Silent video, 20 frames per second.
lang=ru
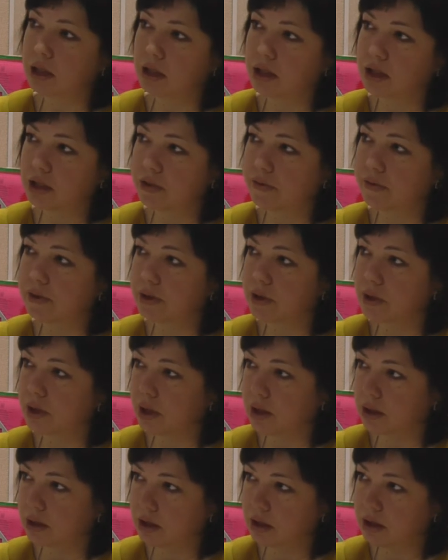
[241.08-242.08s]
оказывалась
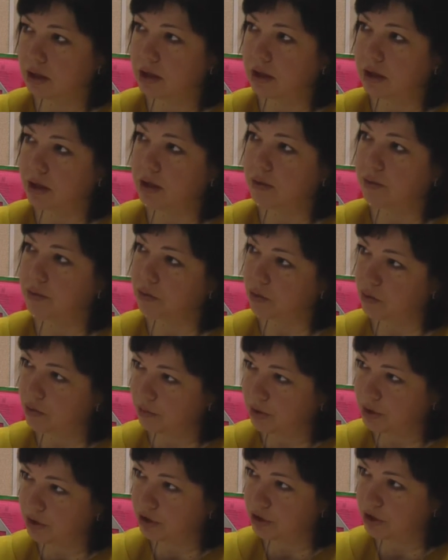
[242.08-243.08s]
адресная
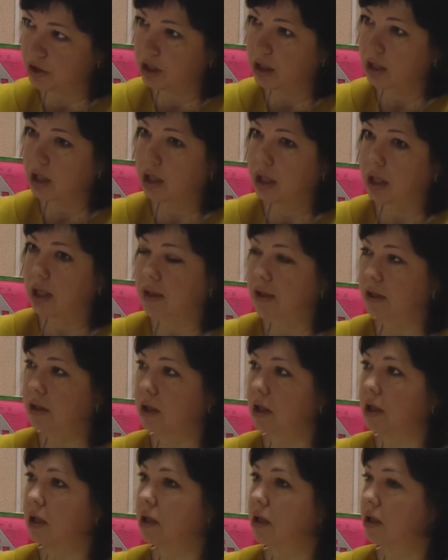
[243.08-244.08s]
помощь
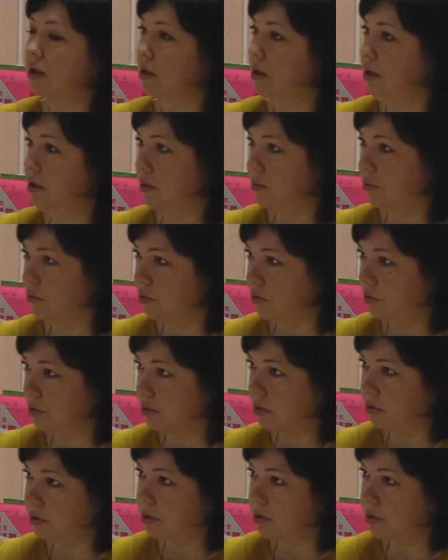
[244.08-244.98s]
на ремонт.